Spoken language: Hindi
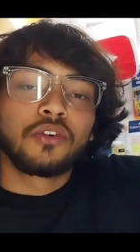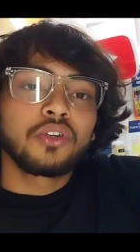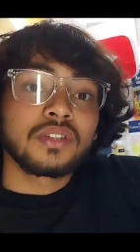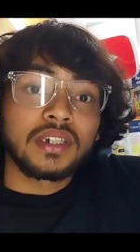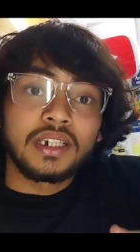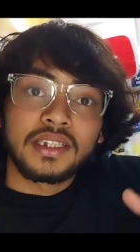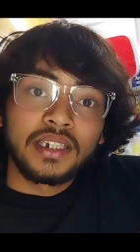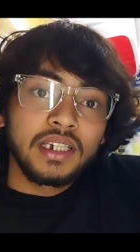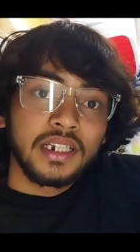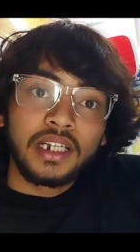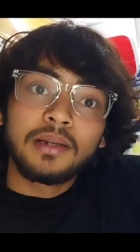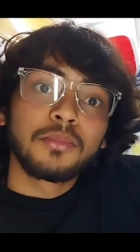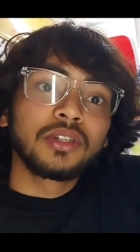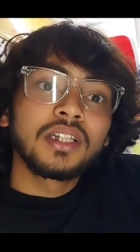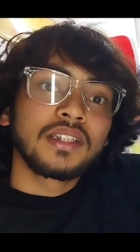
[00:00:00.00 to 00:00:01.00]
फोर्स करते हैं
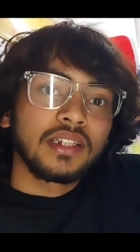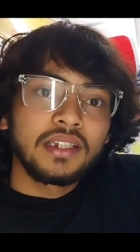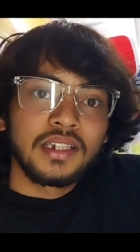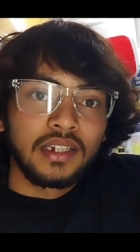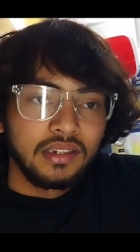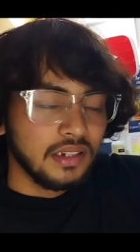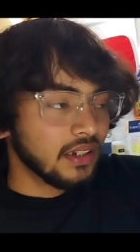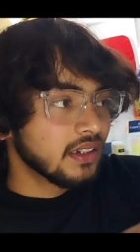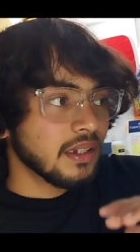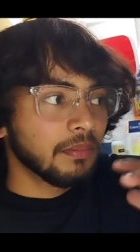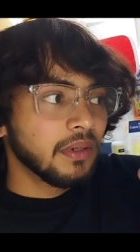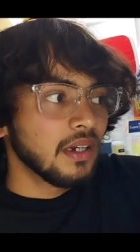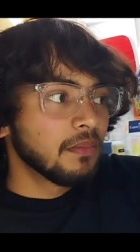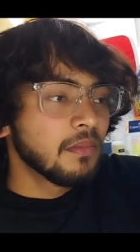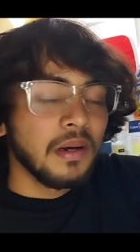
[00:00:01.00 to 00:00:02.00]
कि नहीं मुझे चाहिए जैसे
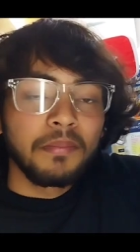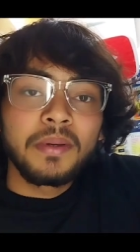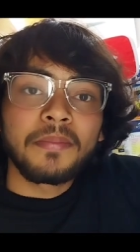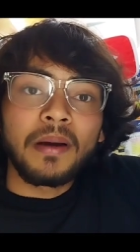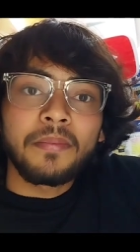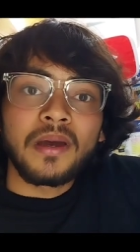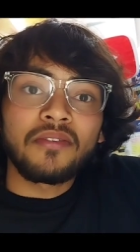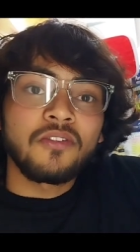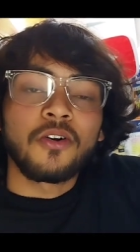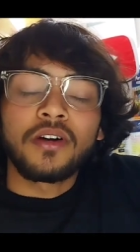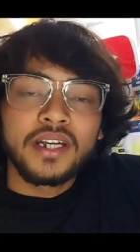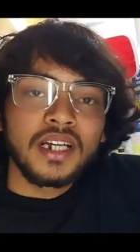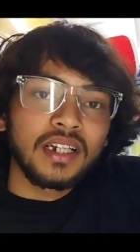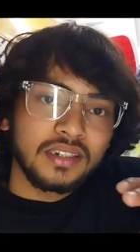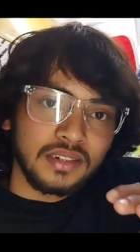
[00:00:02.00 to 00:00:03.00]
सबके मम्मी पापा
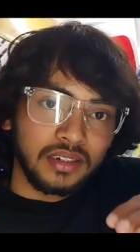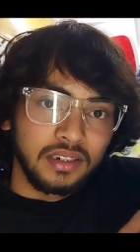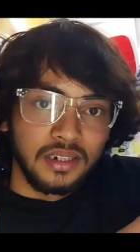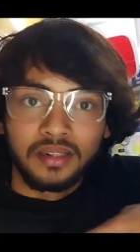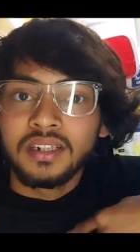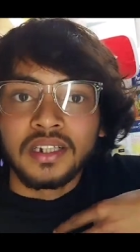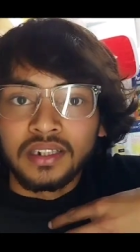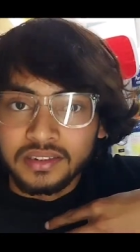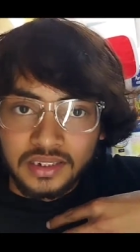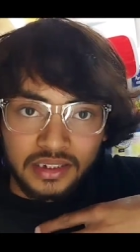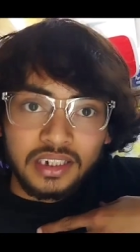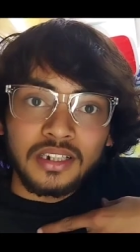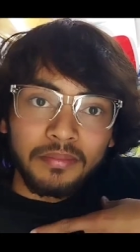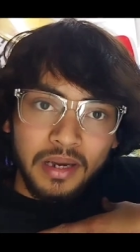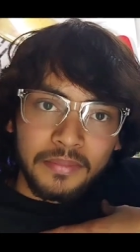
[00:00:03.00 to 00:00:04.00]
अफोर्ड नहीं कर सकते हैं
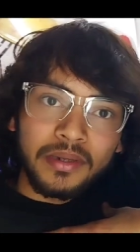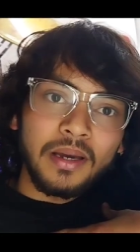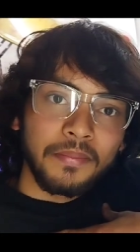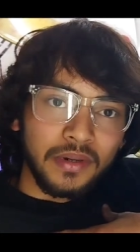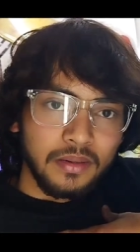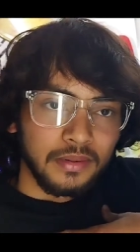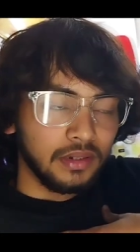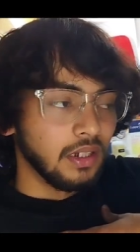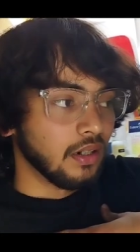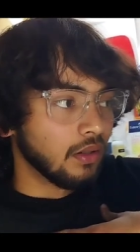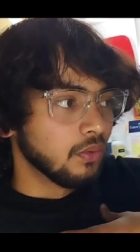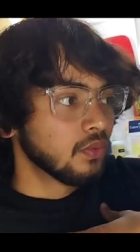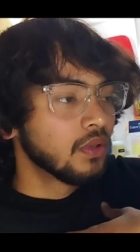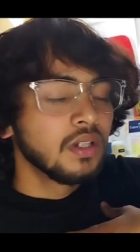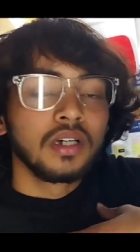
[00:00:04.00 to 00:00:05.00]
जैसा कि मैं भी अपना बता
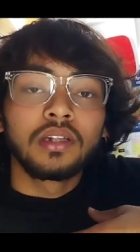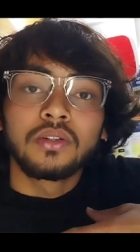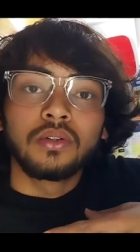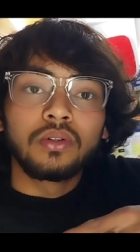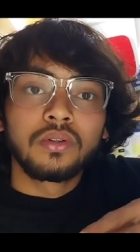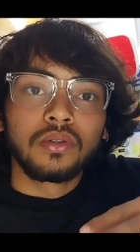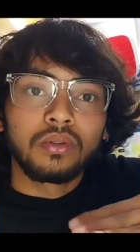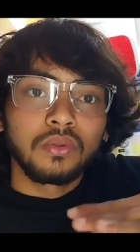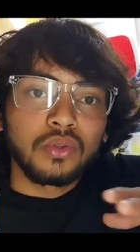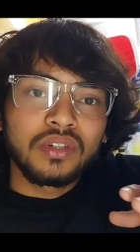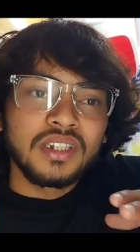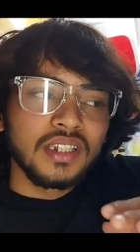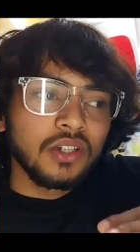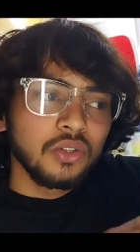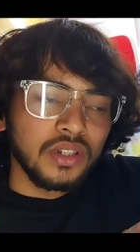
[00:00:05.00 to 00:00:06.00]
रहा हूँ तो
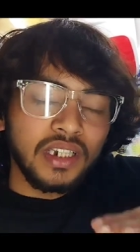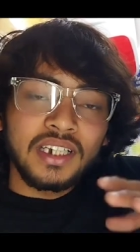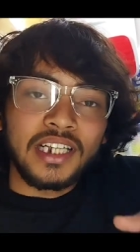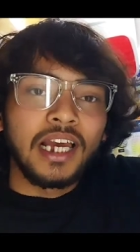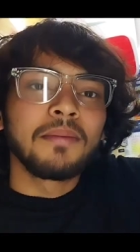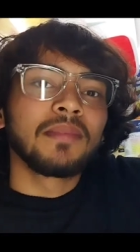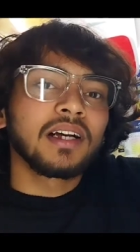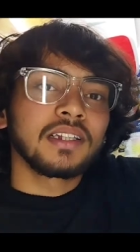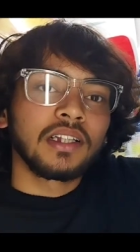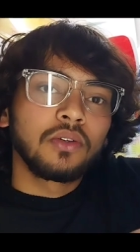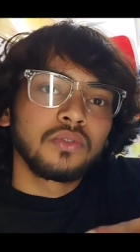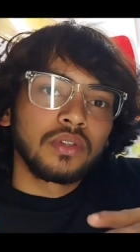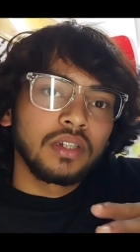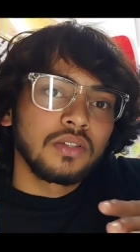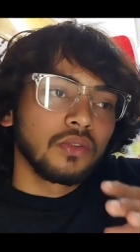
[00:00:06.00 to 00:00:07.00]
कुछ चीज़ें होती है टाइम
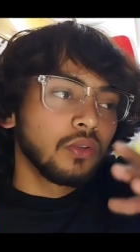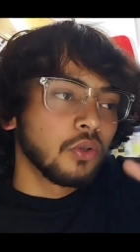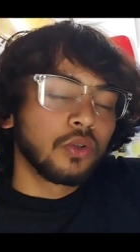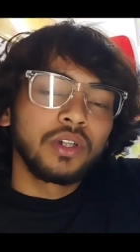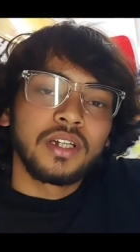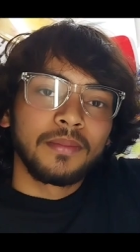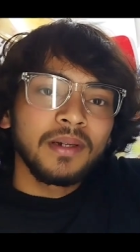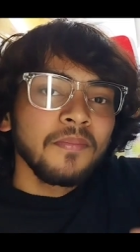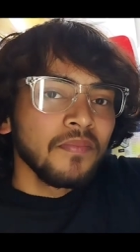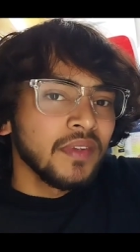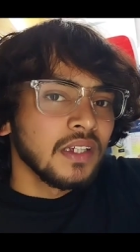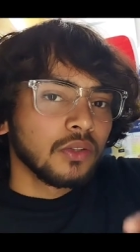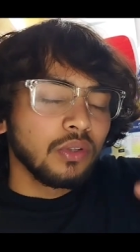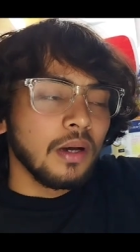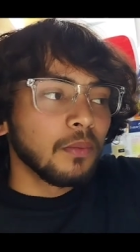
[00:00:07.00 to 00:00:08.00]
लगता है उन चीज़ को होने में
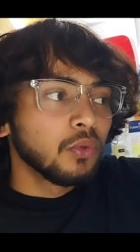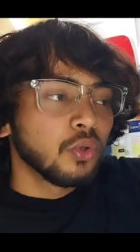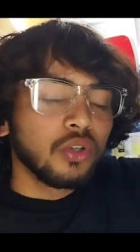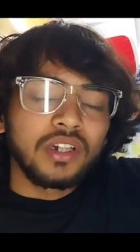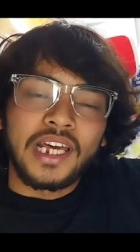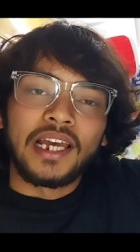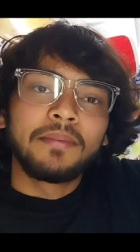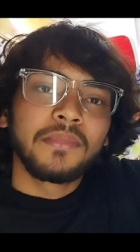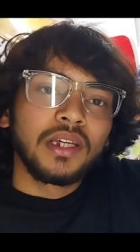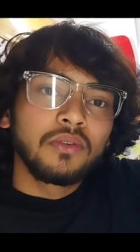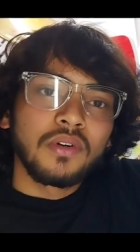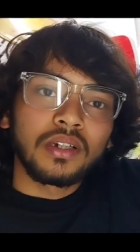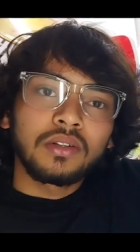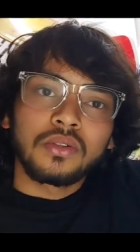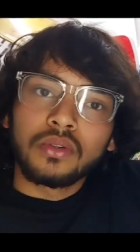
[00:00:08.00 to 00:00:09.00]
सो आप उनको टाइम
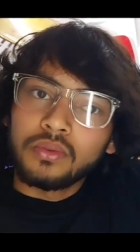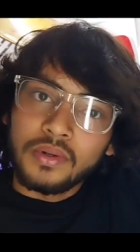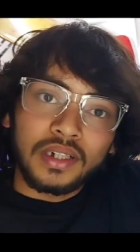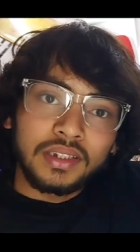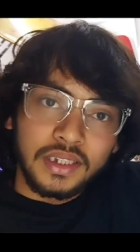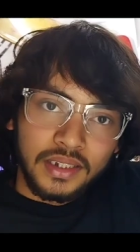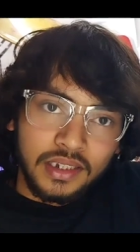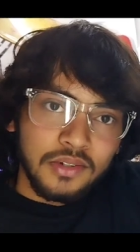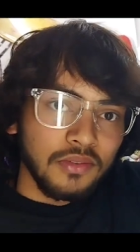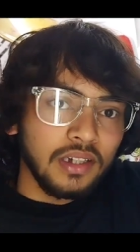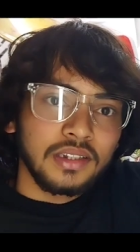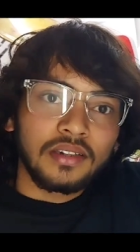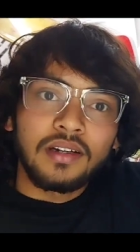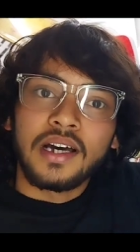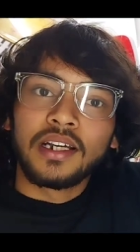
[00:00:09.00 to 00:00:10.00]
दें वक्त को वक्त दें
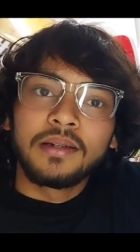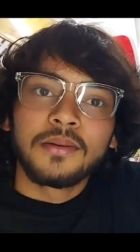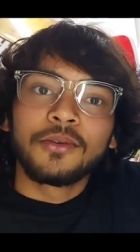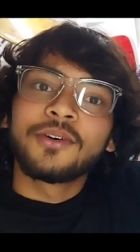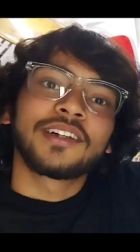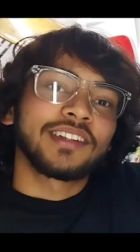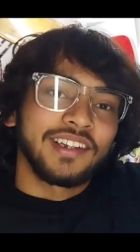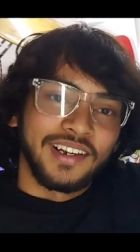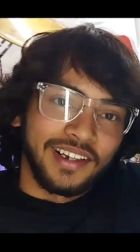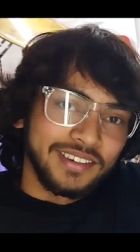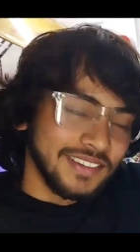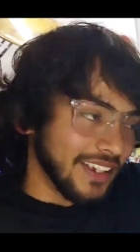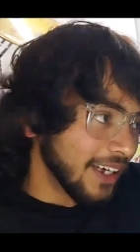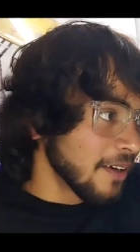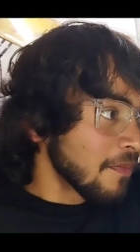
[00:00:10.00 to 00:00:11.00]
वक्त आने में वक्त
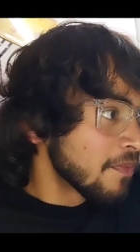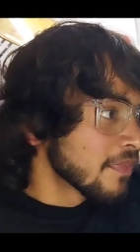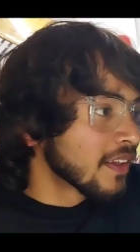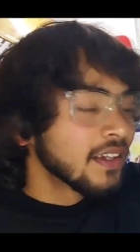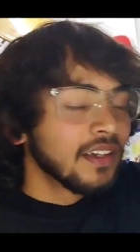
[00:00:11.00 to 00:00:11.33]
लगता है